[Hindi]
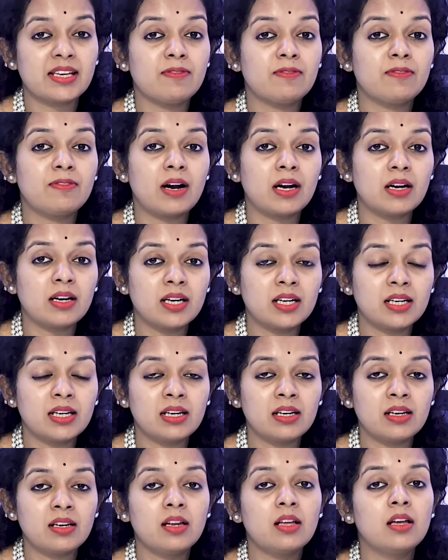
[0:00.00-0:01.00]
से
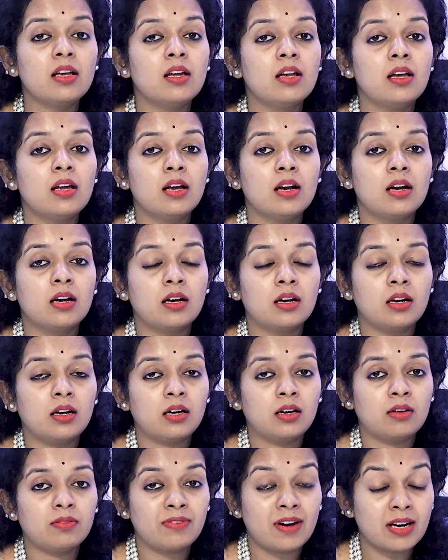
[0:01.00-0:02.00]
फंगल
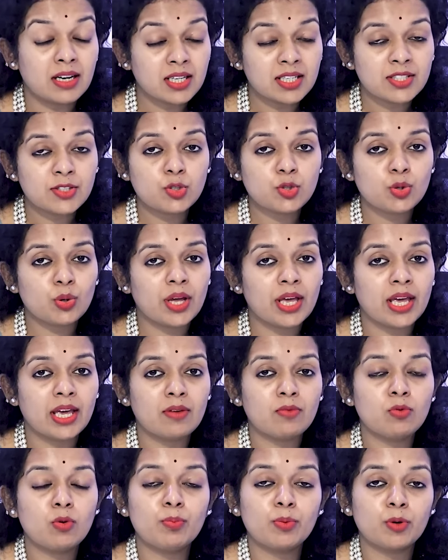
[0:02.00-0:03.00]
फंगस जो
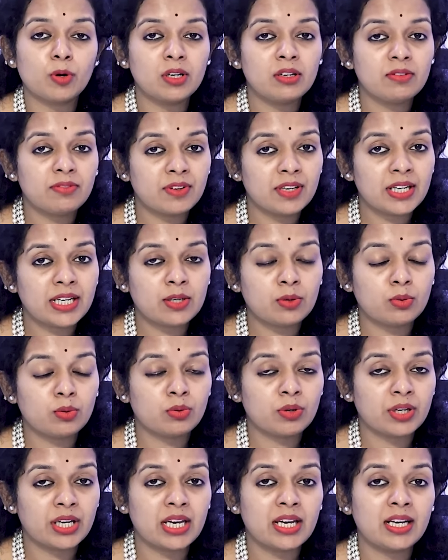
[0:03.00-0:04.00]
है वो प्रोलिफरेट
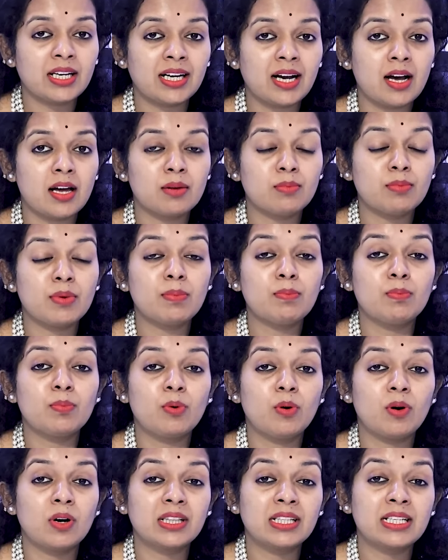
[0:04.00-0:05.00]
होके कान में
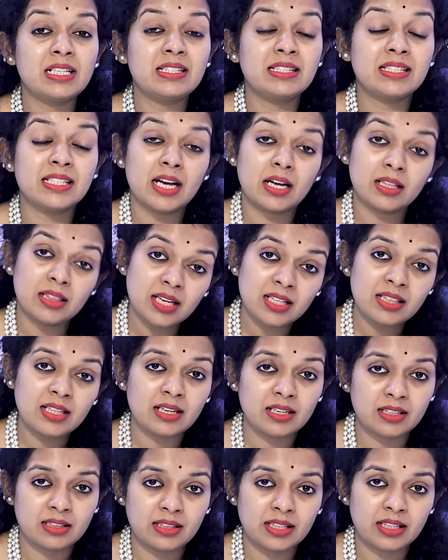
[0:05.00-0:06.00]
बहुत ही ज़्यादा
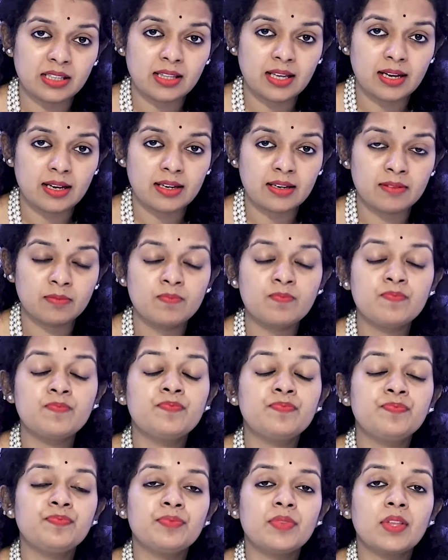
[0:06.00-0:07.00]
दर्द देता है
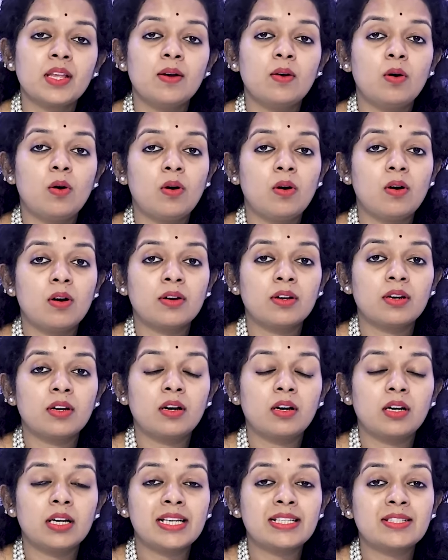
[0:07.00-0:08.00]
और
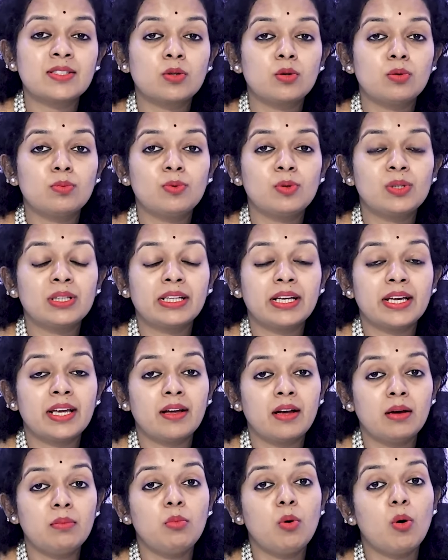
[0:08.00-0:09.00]
इसको बोलते
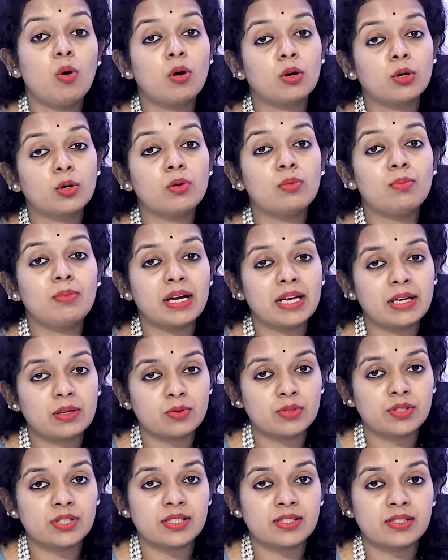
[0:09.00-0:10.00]
हैं हम
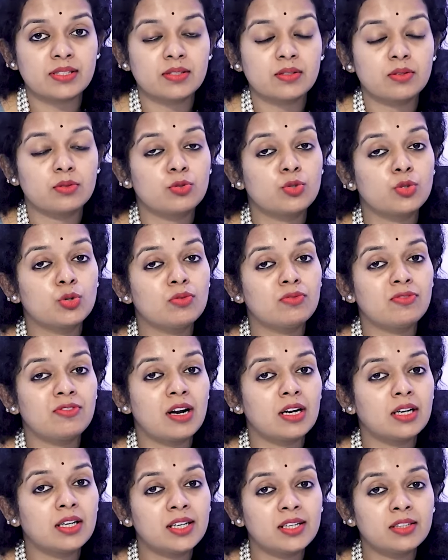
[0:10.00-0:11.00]
ऑटोमाइकोसिस जो
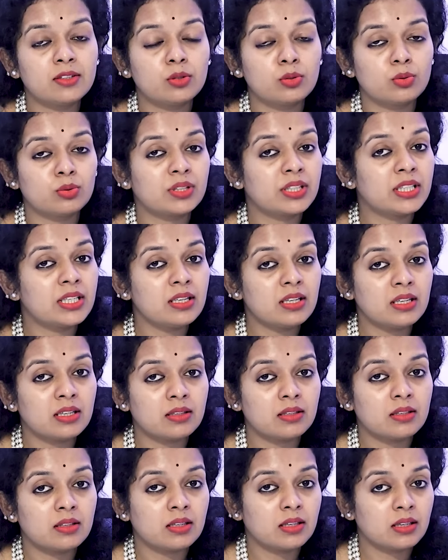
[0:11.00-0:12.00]
फंगल ग्रोथ इन
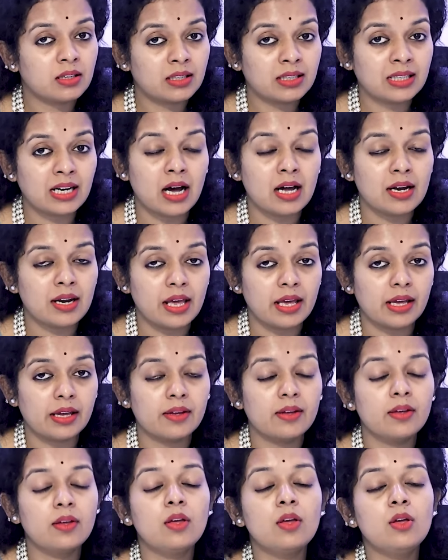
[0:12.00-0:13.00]
कान
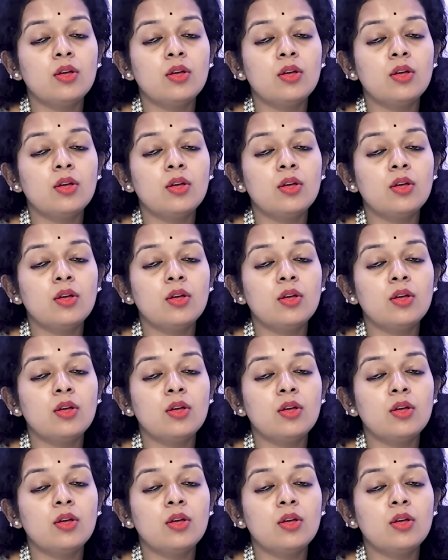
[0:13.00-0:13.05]
है